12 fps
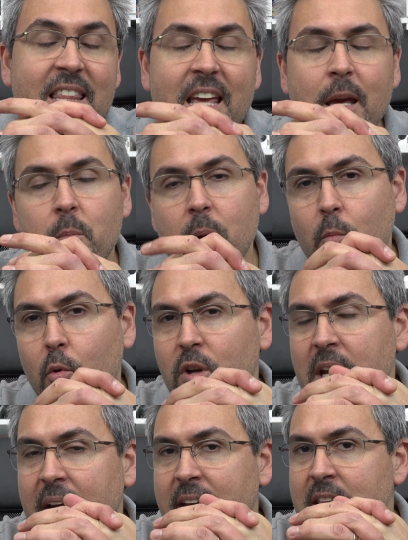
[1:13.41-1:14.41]
de
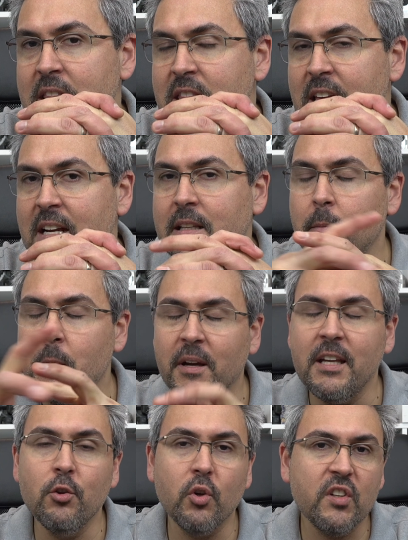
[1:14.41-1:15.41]
memoria interna. Me
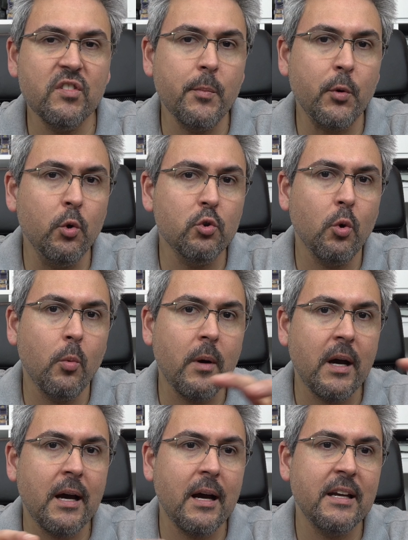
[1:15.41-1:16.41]
imagino que este producto
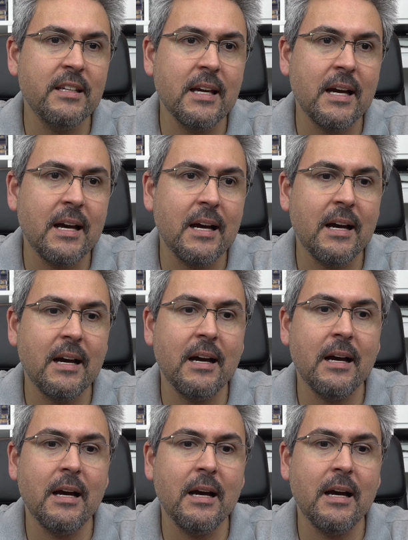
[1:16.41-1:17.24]
va ya